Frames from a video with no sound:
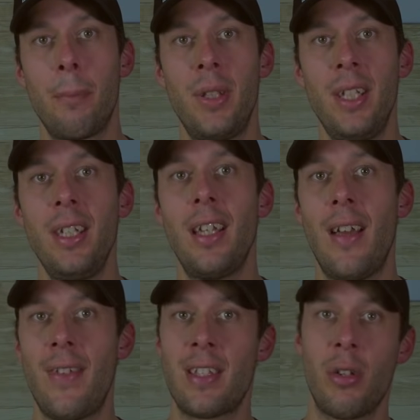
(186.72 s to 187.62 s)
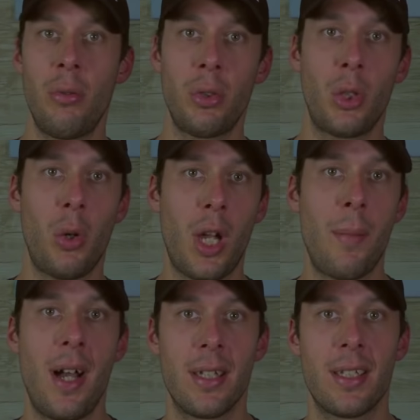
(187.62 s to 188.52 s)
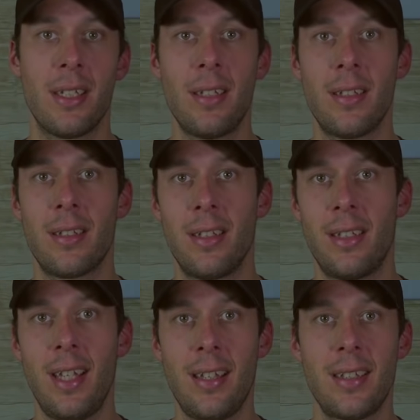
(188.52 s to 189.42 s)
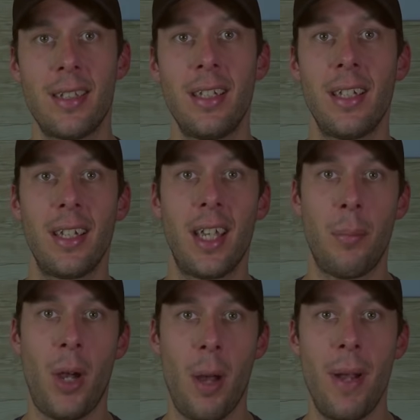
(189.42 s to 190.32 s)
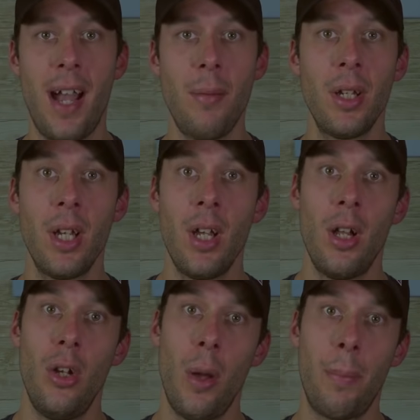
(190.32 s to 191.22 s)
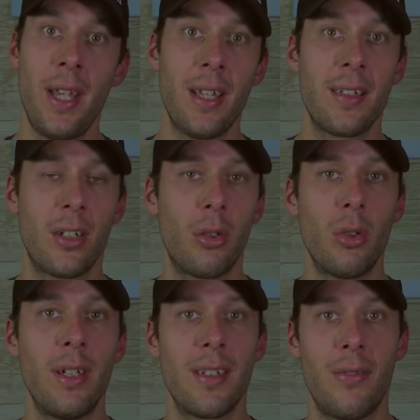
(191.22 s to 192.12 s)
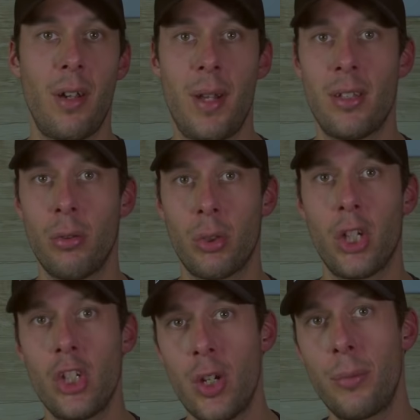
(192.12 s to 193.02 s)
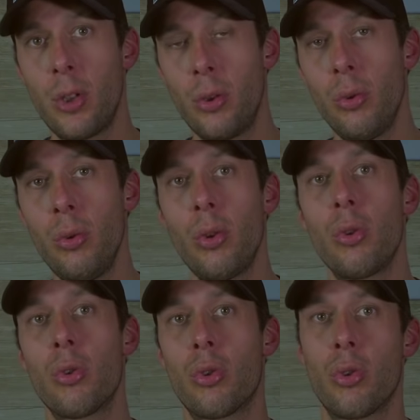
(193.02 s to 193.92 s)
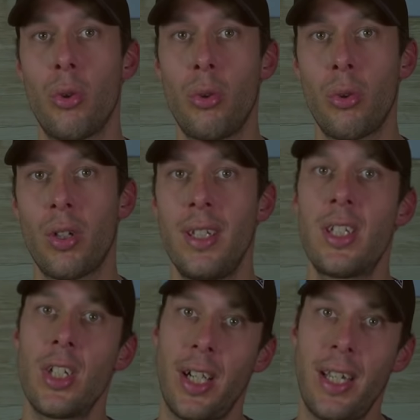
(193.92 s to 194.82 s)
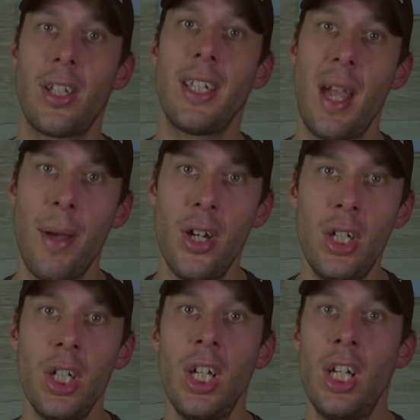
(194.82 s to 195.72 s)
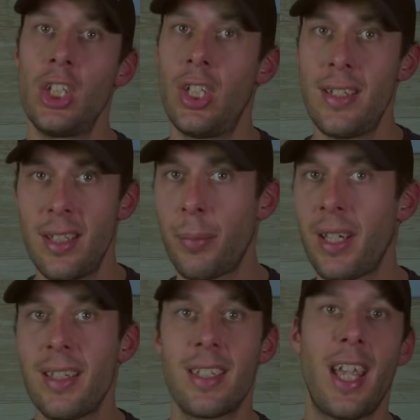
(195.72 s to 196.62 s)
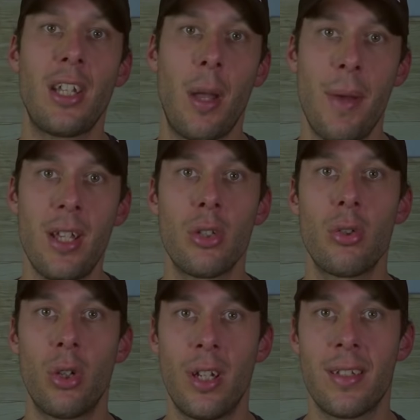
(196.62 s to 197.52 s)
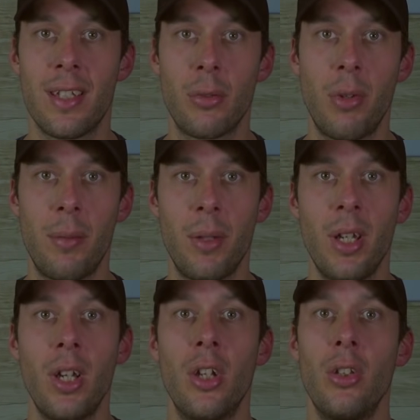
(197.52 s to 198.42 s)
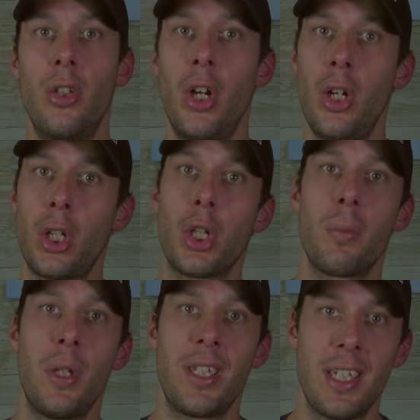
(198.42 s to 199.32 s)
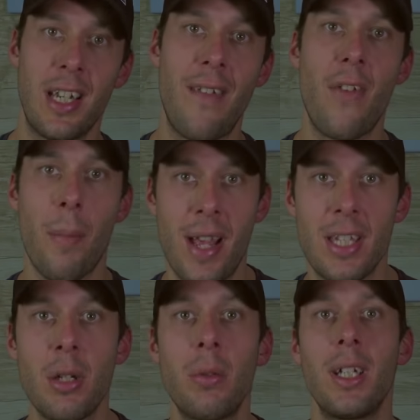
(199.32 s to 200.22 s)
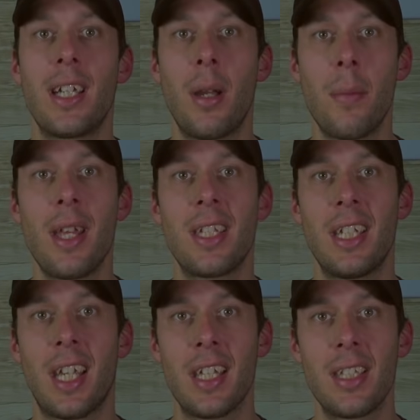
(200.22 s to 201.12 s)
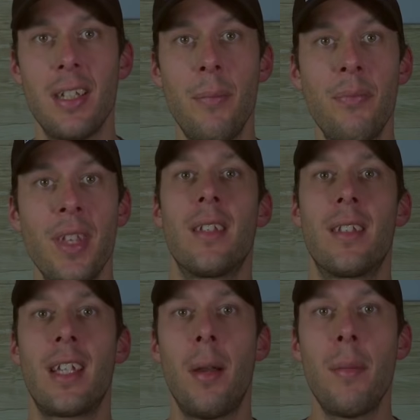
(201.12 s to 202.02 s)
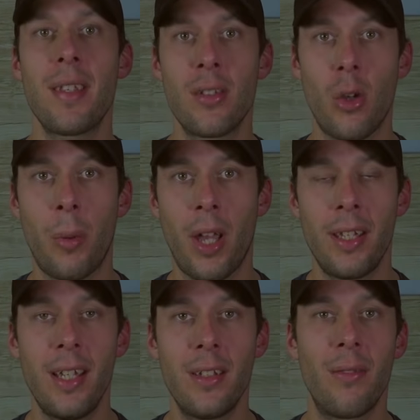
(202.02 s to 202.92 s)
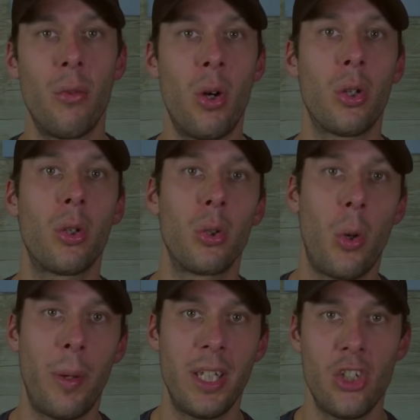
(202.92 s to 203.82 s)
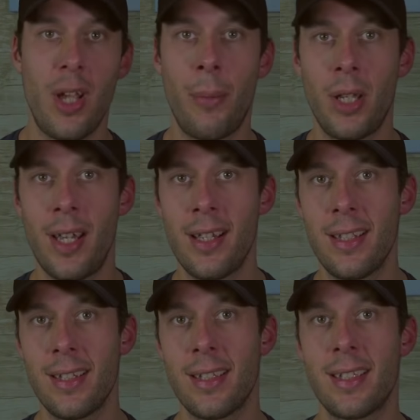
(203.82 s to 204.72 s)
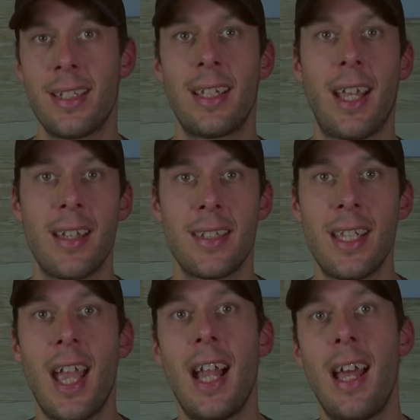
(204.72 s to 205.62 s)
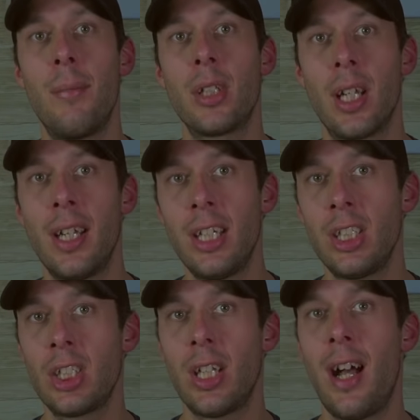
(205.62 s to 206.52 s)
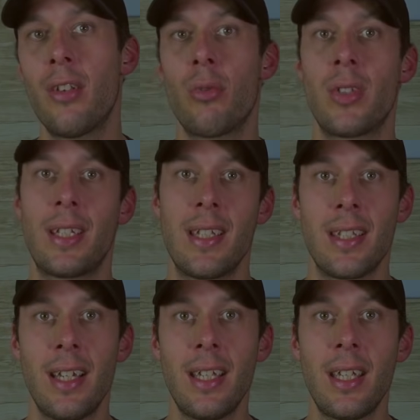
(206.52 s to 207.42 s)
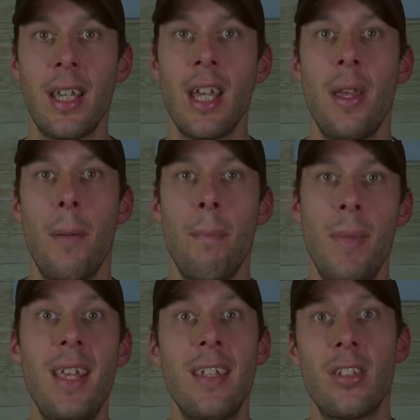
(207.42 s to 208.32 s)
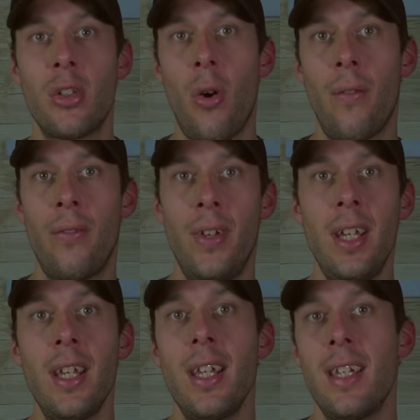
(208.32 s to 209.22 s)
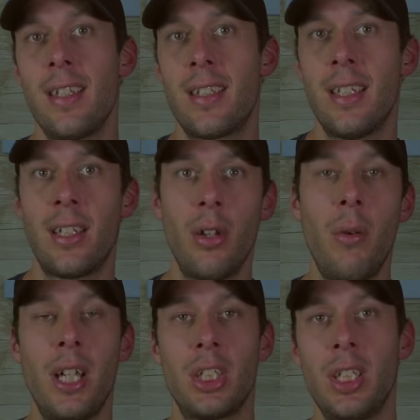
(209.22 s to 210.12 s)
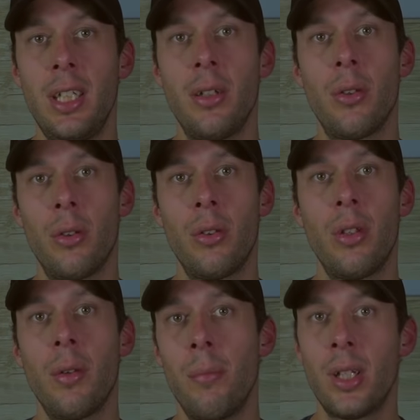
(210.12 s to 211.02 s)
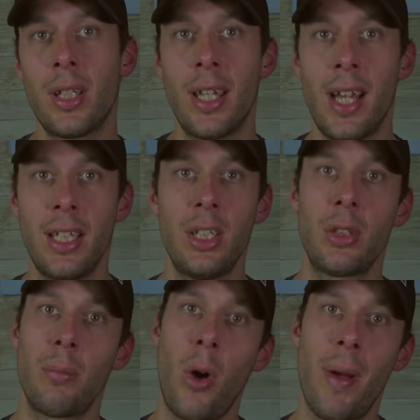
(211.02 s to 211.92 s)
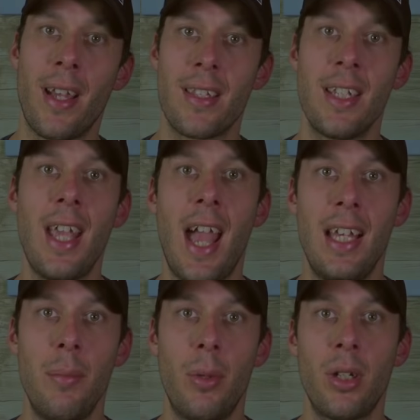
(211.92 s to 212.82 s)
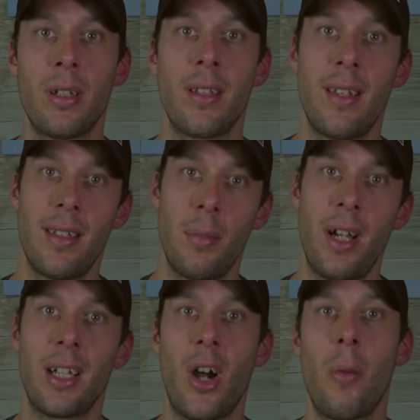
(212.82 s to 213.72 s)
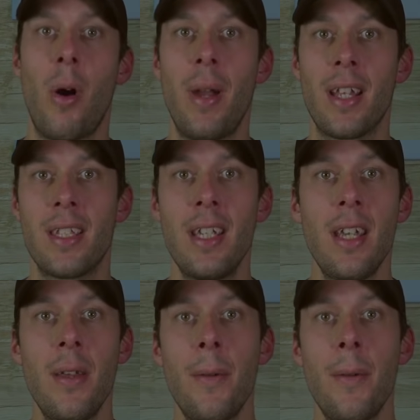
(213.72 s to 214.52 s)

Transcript: Puis la façon qu'ils ont commencé, c'est assez improbable. Le pire, c'est que toutes les informations que j'ai obtenues sur l'historique de Yamaha, je les ai prises directement sur leur site web de là que je me dis que l'information est quand même assez crédible. C'est quand même assez surprenant de voir qu'une compagnie japonaise s'est intéressée à la motoneige en 65, mais ce qu'ils ont fait, c'est qu'ils ont acheté une motoneige Bombardier à l'époque, ça s'appelait encore Bombardier.